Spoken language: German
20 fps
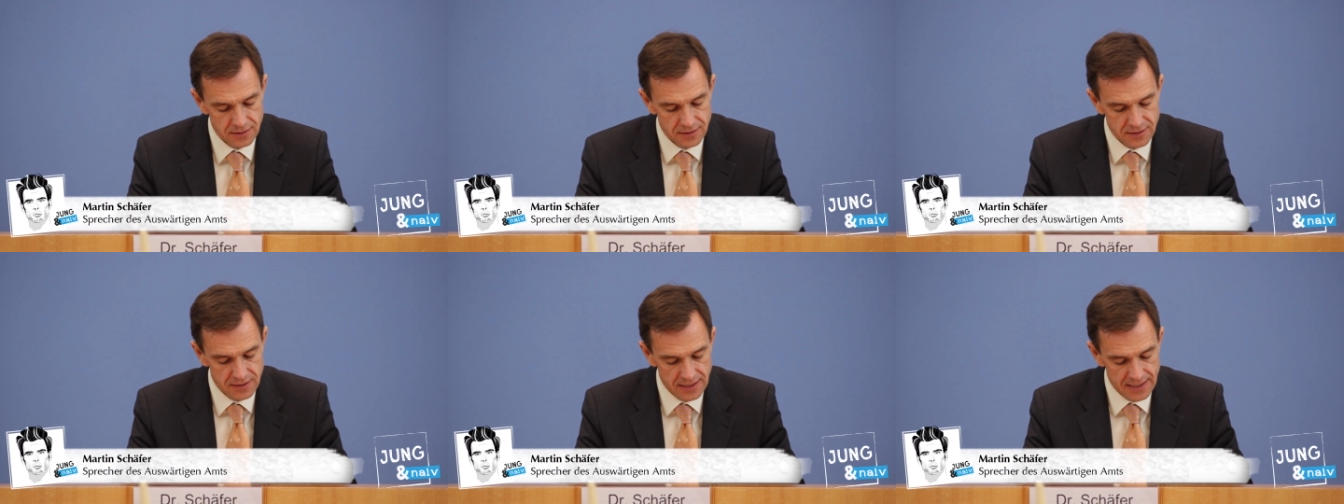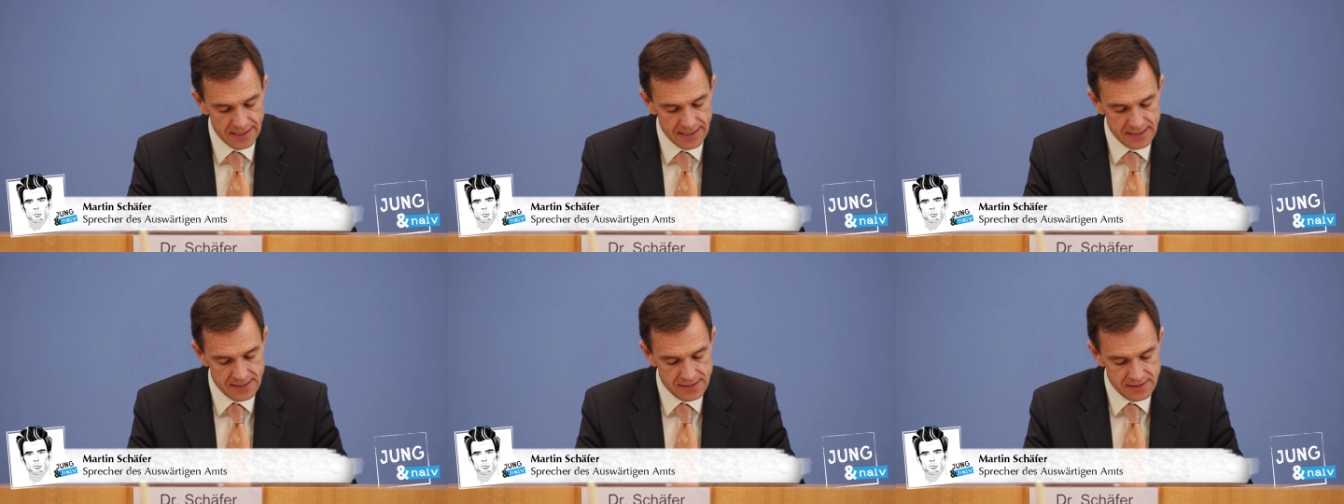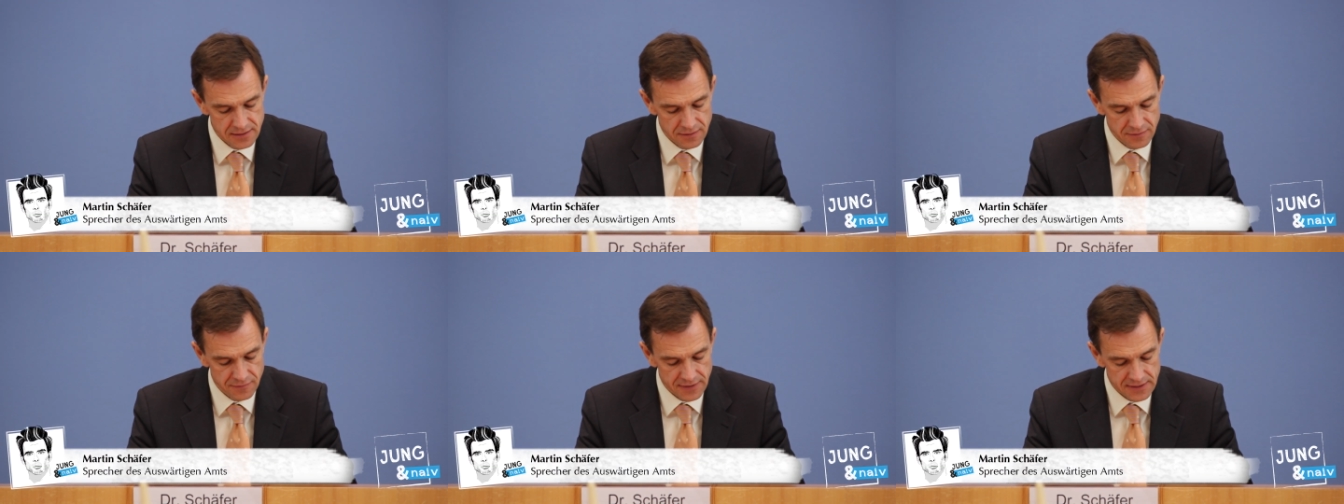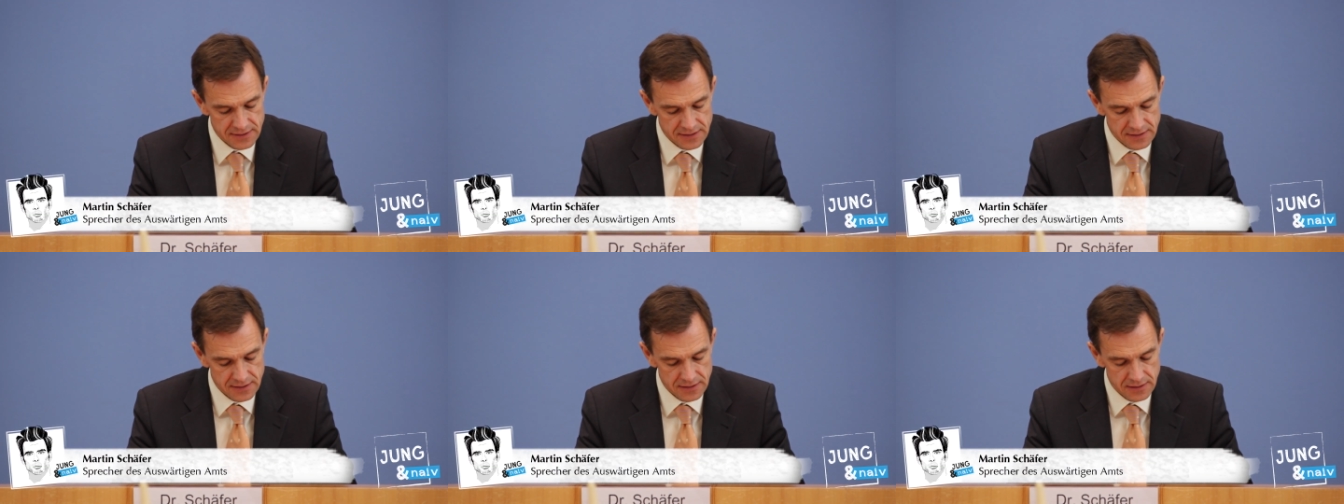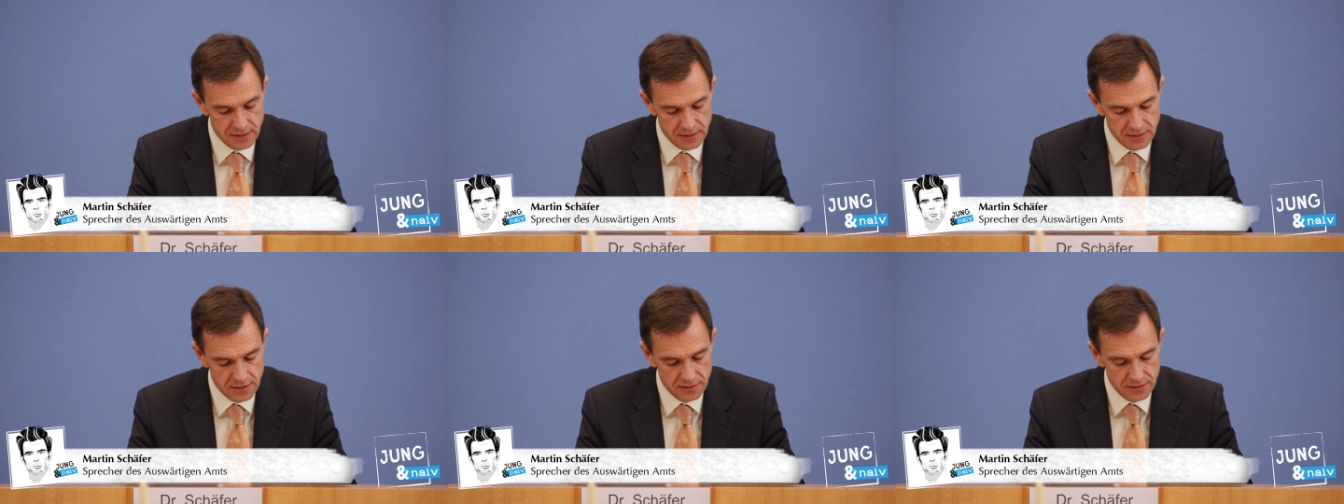gelesen,
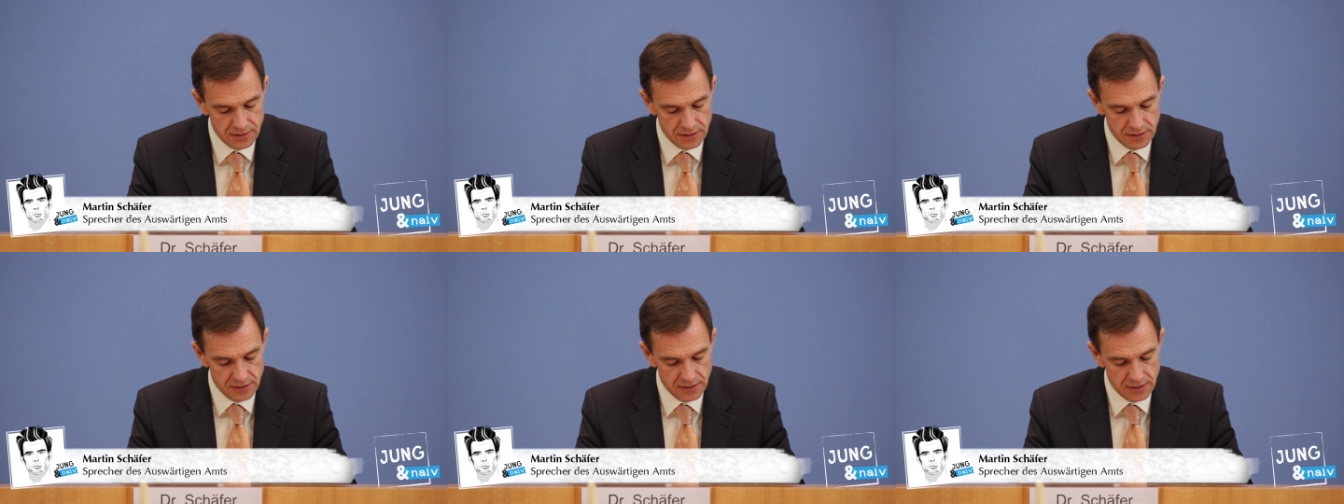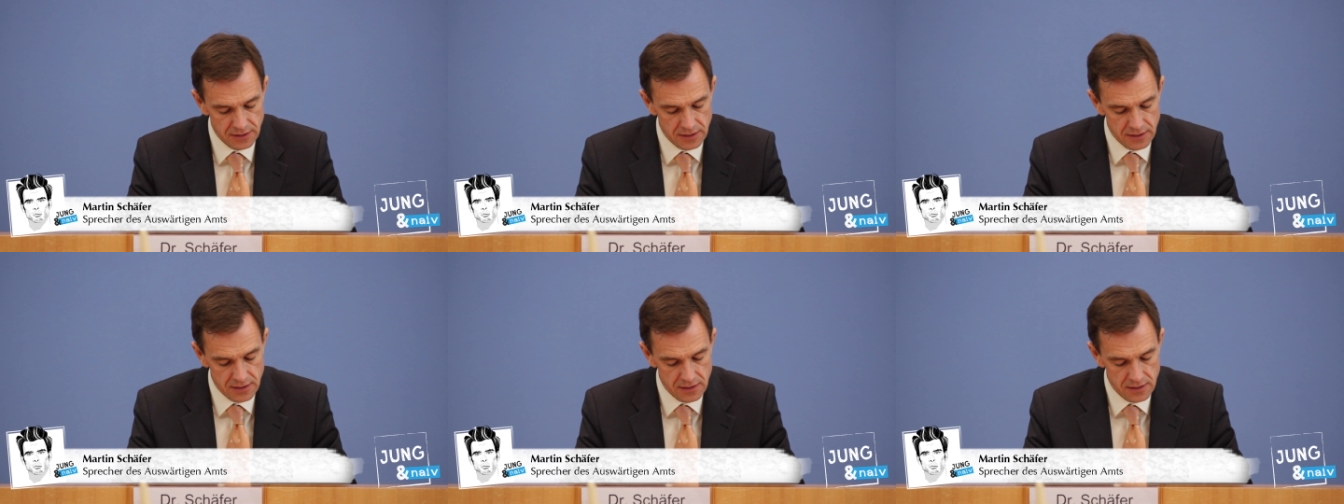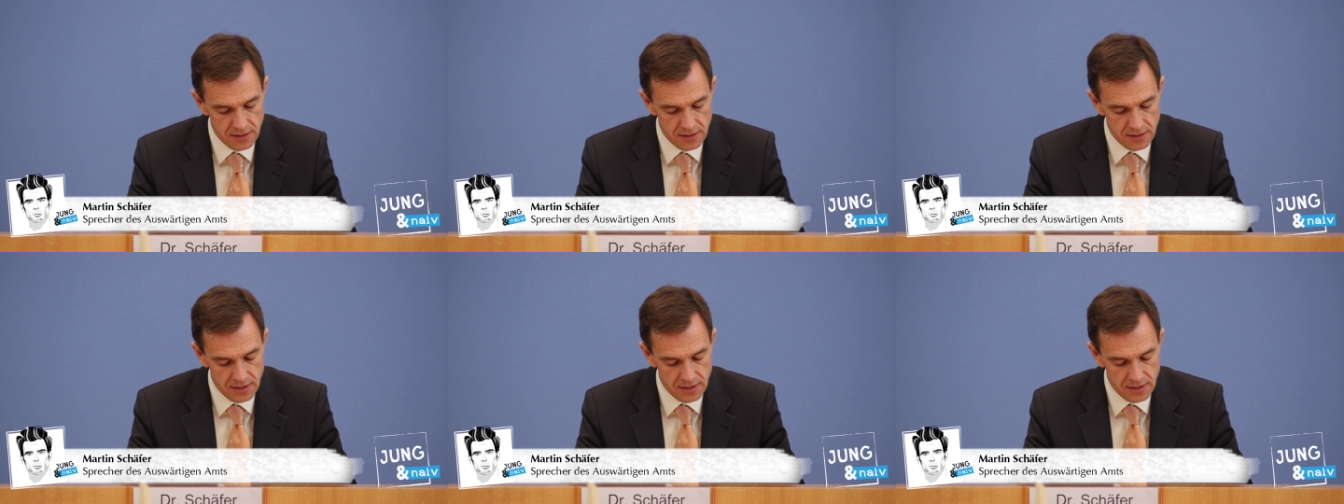was äh, die